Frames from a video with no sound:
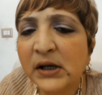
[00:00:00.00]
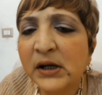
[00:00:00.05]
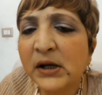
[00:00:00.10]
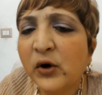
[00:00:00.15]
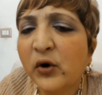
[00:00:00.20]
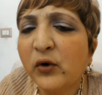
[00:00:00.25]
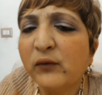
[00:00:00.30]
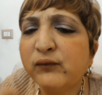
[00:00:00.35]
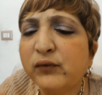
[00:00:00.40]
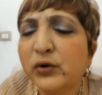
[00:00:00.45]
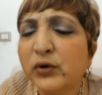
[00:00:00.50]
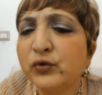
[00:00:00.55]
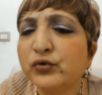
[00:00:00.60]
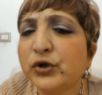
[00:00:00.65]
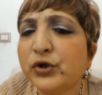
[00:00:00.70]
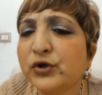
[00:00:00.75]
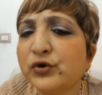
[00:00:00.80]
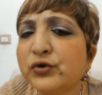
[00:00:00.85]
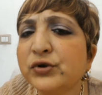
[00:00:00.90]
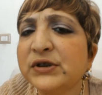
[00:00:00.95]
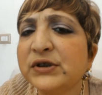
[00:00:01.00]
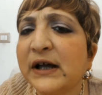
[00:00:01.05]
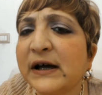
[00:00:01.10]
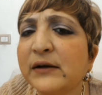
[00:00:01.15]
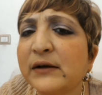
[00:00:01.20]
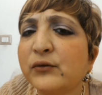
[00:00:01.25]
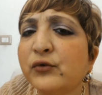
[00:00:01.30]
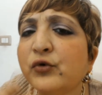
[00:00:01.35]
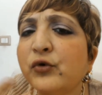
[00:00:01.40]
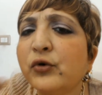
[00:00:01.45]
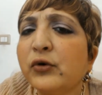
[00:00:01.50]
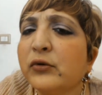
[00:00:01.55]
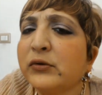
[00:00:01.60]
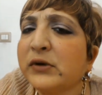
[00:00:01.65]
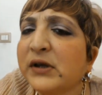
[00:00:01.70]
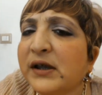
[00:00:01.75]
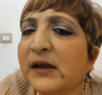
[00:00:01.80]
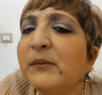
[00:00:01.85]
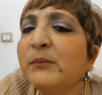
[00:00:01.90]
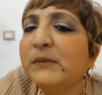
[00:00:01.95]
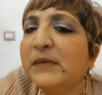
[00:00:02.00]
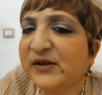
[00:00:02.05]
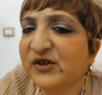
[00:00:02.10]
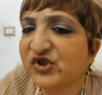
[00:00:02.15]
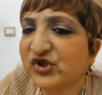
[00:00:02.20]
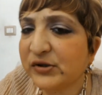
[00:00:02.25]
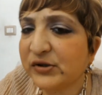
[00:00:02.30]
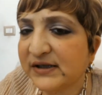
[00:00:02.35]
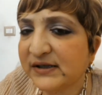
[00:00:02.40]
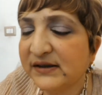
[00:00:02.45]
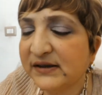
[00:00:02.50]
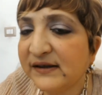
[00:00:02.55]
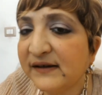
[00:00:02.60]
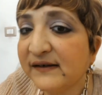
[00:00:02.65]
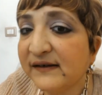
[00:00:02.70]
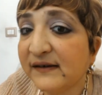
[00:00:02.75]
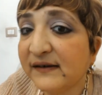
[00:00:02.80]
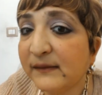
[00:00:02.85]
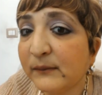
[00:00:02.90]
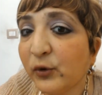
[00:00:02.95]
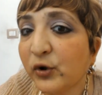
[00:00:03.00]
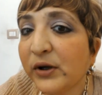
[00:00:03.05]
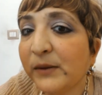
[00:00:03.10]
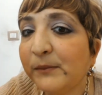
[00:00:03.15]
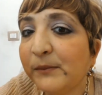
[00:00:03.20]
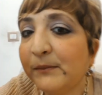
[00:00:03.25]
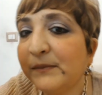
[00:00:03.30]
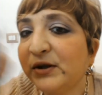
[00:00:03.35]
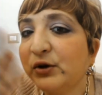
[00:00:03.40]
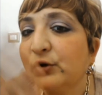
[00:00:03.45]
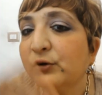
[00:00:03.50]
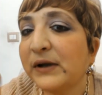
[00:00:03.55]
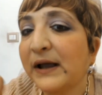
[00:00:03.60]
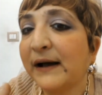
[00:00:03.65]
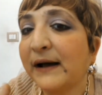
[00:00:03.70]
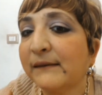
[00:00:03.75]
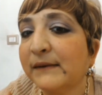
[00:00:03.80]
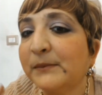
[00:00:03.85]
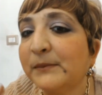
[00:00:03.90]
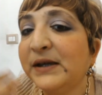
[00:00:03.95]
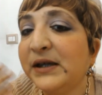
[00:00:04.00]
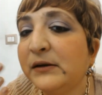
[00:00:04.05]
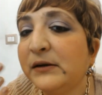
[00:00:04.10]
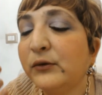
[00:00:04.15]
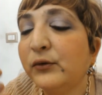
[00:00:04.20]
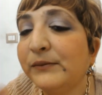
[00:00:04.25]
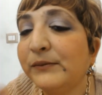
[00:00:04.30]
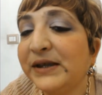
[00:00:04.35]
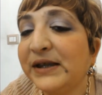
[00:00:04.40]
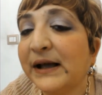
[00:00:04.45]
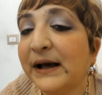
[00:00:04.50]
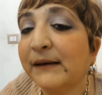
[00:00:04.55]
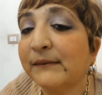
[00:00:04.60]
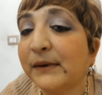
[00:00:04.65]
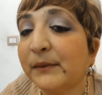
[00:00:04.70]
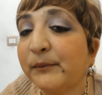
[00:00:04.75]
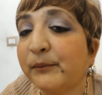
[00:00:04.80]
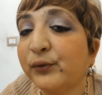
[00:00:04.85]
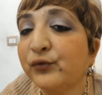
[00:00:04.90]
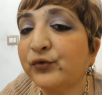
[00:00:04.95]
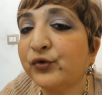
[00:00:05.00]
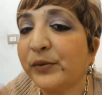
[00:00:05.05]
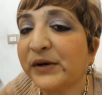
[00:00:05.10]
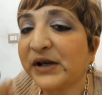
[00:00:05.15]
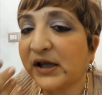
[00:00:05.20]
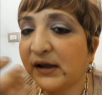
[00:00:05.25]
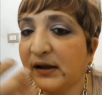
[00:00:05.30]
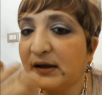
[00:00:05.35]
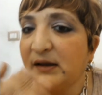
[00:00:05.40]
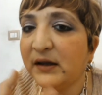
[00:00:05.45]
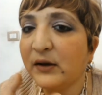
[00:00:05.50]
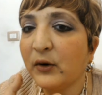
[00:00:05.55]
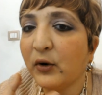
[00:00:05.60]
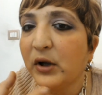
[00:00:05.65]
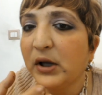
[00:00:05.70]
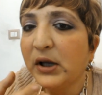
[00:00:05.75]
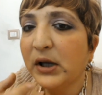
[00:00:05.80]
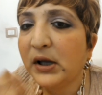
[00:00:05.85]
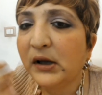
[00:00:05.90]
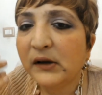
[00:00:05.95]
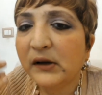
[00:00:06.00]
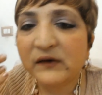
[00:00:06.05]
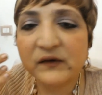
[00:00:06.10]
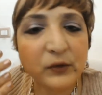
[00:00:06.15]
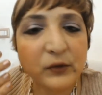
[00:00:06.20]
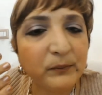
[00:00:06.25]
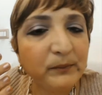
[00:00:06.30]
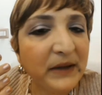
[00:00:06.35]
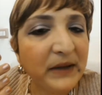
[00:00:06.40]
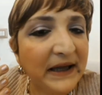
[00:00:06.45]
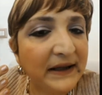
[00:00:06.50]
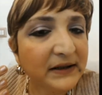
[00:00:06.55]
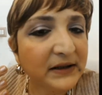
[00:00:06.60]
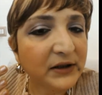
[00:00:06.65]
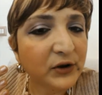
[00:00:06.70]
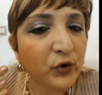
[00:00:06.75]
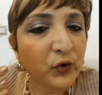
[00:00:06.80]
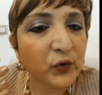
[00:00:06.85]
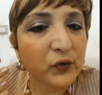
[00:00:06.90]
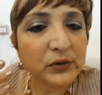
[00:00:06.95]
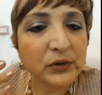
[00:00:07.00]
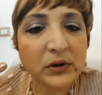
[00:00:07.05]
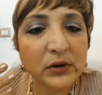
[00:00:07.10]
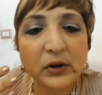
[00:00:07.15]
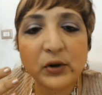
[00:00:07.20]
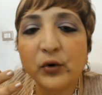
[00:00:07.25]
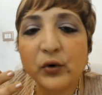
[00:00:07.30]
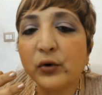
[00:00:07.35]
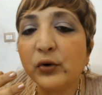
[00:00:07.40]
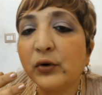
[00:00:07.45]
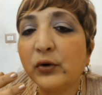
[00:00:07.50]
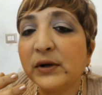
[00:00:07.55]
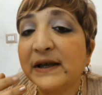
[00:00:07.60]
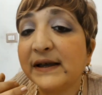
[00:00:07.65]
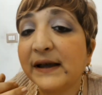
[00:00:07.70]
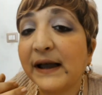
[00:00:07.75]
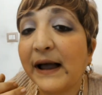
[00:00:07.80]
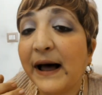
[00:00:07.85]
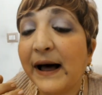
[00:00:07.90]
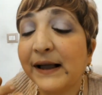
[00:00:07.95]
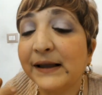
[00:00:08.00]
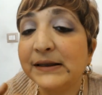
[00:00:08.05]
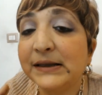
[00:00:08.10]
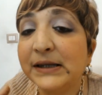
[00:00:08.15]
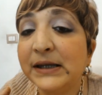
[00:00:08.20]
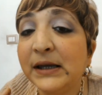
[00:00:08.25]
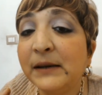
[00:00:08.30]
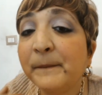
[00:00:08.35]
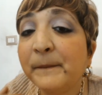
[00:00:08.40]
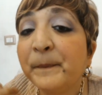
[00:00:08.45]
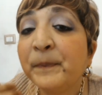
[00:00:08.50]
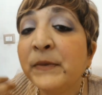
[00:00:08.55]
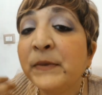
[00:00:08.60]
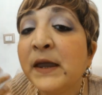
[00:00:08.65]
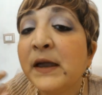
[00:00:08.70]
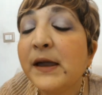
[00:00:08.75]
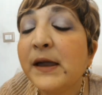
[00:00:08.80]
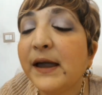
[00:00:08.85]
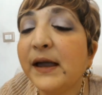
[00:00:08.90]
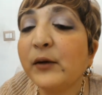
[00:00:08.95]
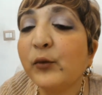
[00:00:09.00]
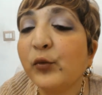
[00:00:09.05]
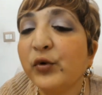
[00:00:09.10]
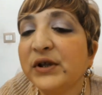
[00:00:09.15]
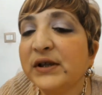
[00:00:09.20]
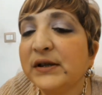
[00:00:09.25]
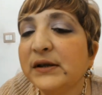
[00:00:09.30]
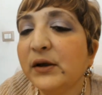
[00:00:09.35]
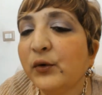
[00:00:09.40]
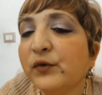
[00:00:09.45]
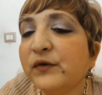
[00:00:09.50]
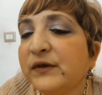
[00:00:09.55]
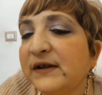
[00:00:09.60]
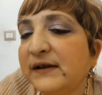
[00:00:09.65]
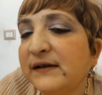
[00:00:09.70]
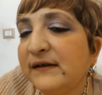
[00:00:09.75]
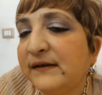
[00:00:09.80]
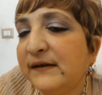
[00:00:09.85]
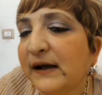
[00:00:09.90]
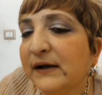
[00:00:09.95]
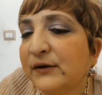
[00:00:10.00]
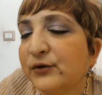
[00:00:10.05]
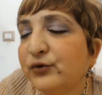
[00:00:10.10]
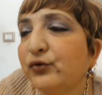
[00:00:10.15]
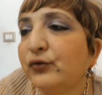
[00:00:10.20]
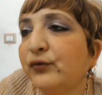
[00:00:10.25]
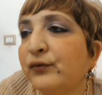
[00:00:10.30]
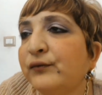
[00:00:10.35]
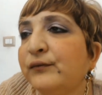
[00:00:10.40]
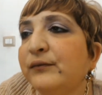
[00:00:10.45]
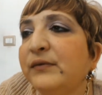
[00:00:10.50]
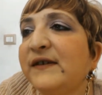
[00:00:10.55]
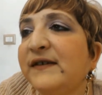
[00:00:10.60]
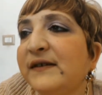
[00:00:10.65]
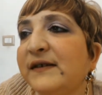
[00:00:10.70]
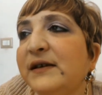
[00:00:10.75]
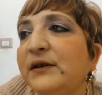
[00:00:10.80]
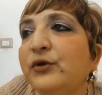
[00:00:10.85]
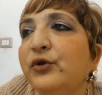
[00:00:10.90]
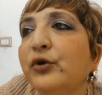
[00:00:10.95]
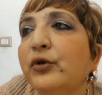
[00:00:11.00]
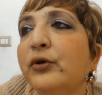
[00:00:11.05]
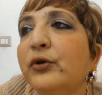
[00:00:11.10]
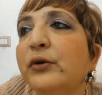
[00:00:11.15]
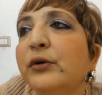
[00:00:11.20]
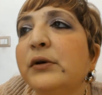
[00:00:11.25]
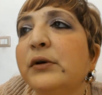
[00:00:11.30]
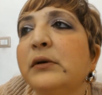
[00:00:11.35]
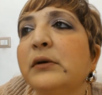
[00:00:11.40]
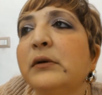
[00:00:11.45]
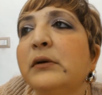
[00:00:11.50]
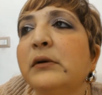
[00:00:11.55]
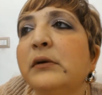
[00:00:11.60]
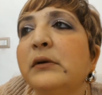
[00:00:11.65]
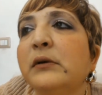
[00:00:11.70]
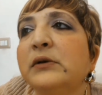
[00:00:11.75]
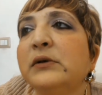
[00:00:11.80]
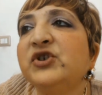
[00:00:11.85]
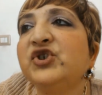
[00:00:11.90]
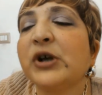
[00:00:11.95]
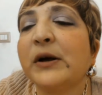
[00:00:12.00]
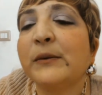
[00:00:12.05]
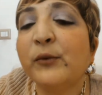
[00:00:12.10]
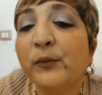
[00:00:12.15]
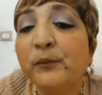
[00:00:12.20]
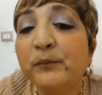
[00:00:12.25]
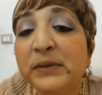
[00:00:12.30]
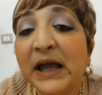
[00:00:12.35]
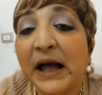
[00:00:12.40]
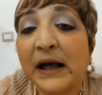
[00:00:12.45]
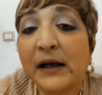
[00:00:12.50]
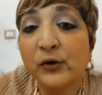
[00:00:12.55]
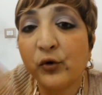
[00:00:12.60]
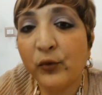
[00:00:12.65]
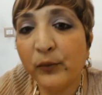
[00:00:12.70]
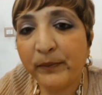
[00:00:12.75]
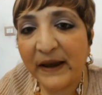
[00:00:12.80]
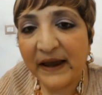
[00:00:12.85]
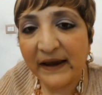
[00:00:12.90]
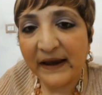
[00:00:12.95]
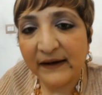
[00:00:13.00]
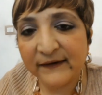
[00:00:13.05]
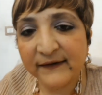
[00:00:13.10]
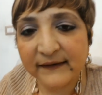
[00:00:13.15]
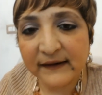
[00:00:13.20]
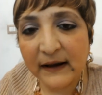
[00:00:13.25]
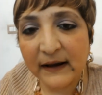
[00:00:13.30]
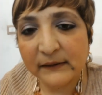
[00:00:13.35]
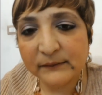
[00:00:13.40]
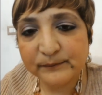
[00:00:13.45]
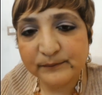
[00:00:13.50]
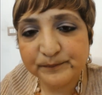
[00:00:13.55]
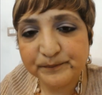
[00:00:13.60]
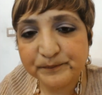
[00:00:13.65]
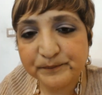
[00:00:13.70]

ho voluto adottare un colore che mi piaceva tantissimo, che mi donava, mi illuminava appunto perché io sto bene con colori caldi e quindi ho utilizzato un vestito eh, diciamo bianco pesca